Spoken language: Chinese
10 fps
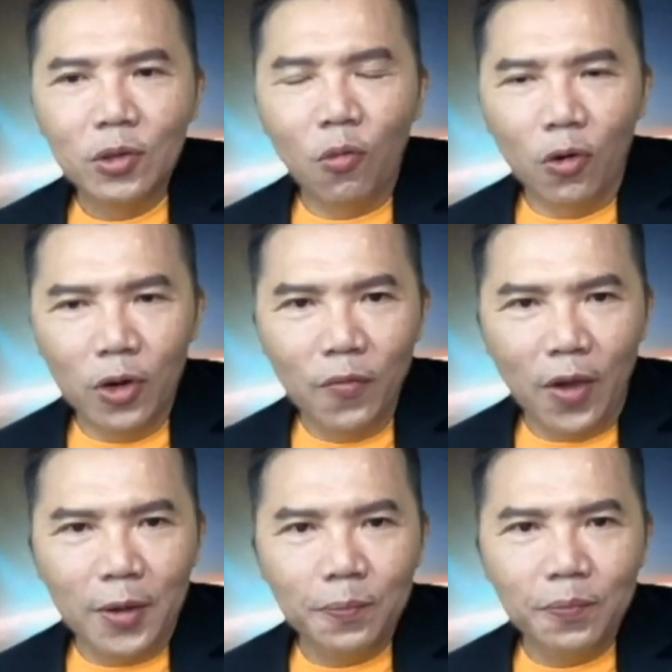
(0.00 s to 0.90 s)
我认
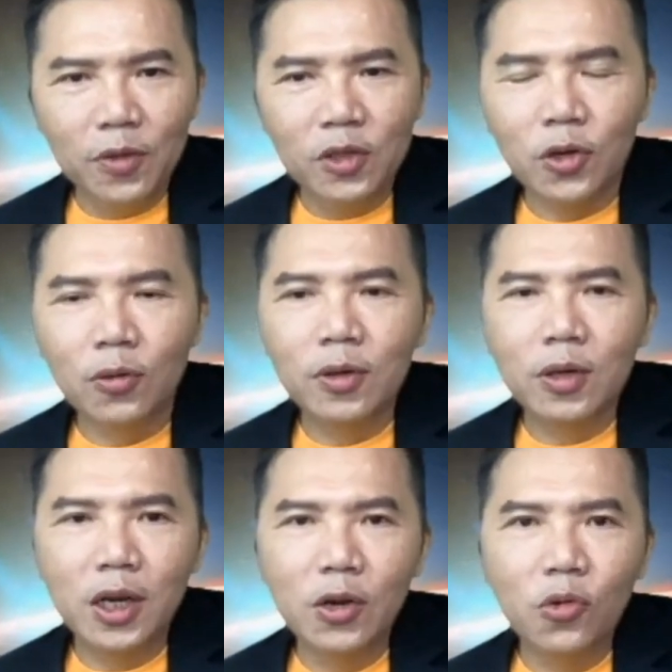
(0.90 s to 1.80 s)
为。从
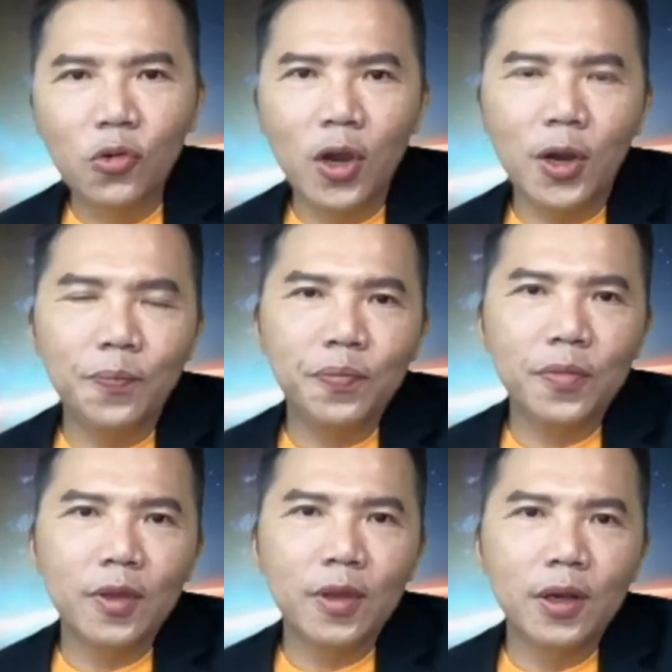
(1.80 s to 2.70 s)
六月
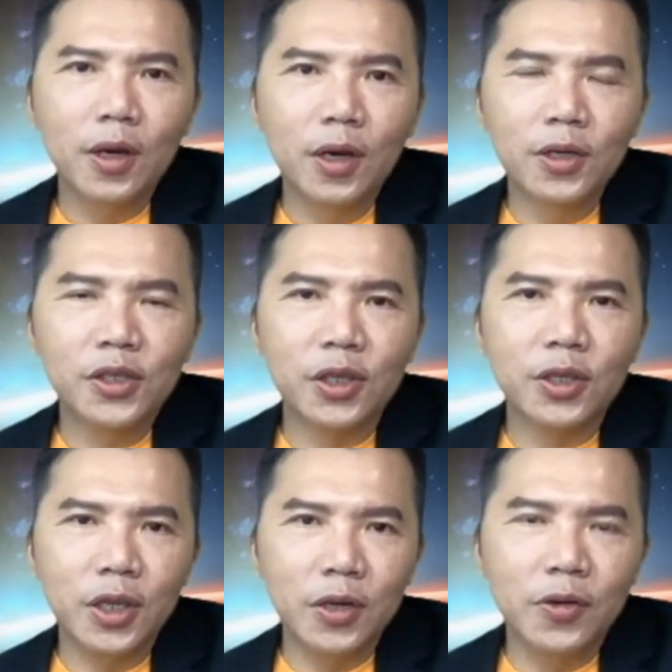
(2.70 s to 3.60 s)
二十
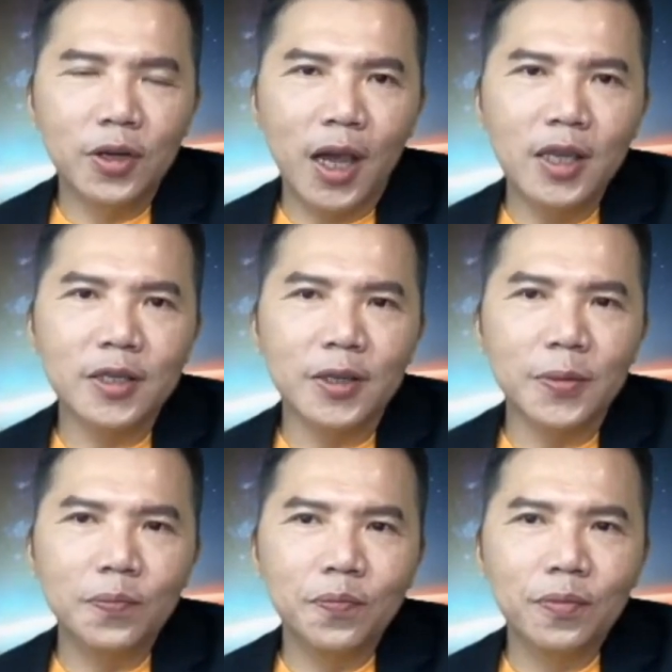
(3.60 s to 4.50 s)
一日开始，
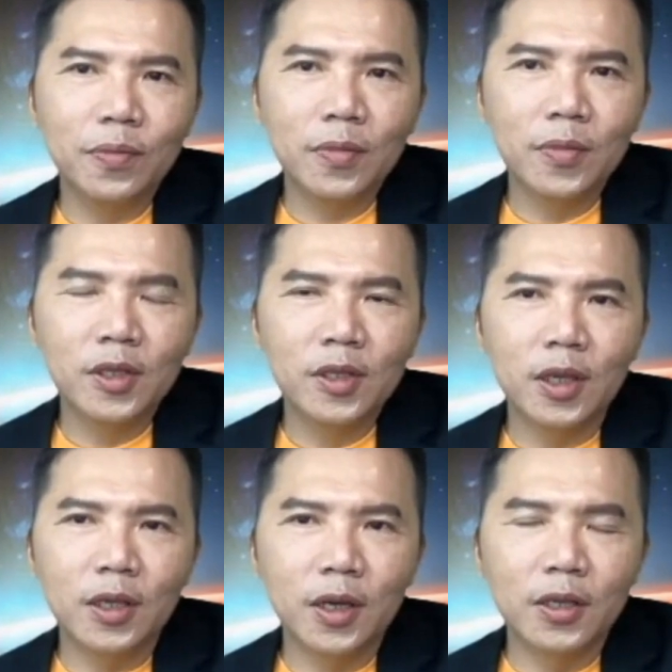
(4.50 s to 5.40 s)

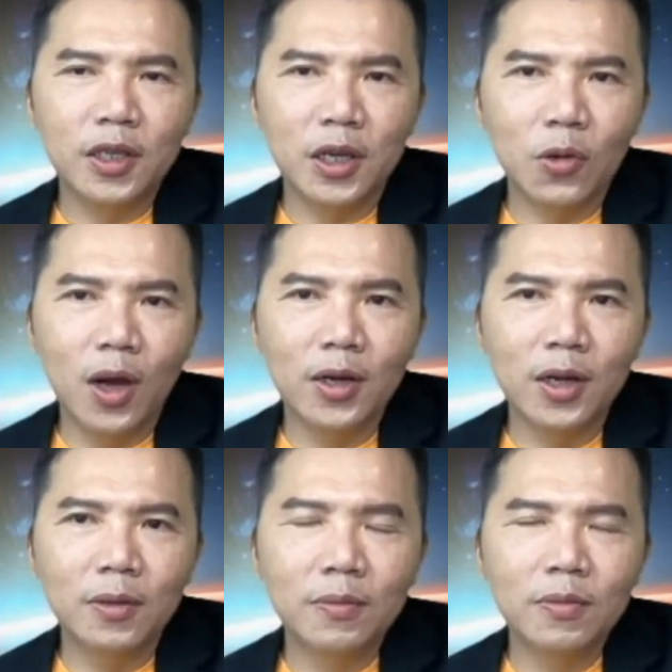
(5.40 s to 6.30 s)
整个情况
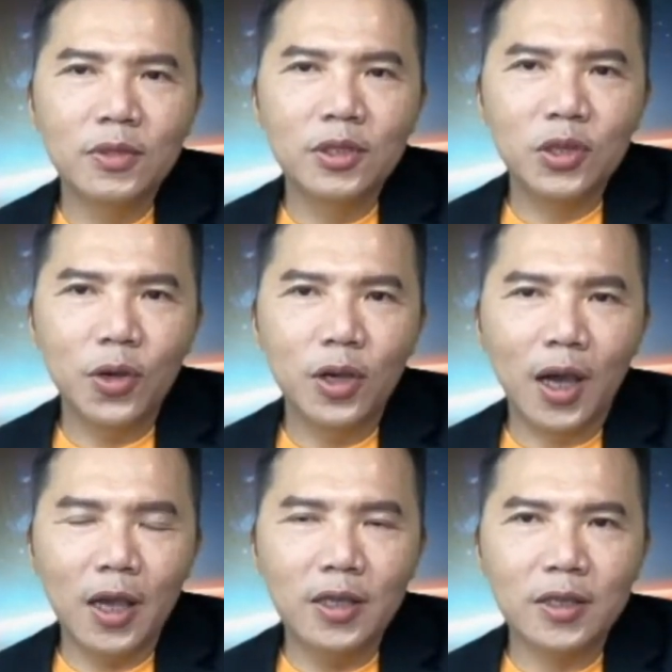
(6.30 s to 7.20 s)
呢就会
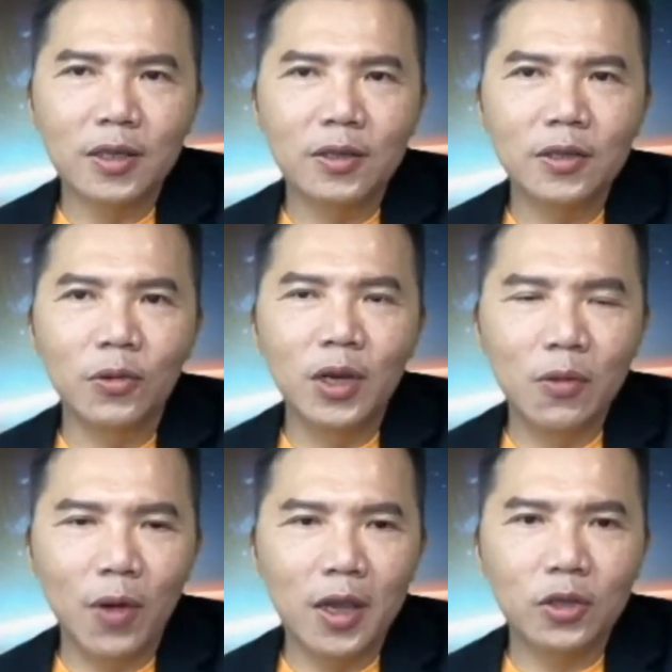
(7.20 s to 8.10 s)
开始有
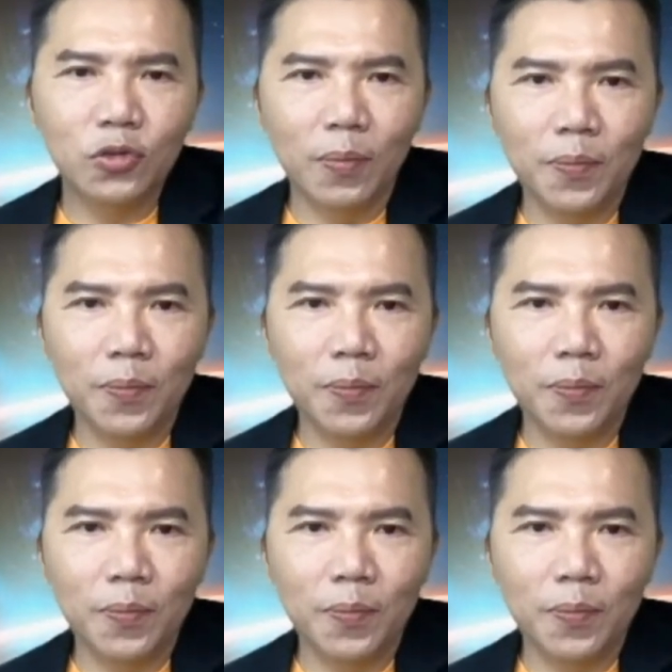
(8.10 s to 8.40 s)
另外一个转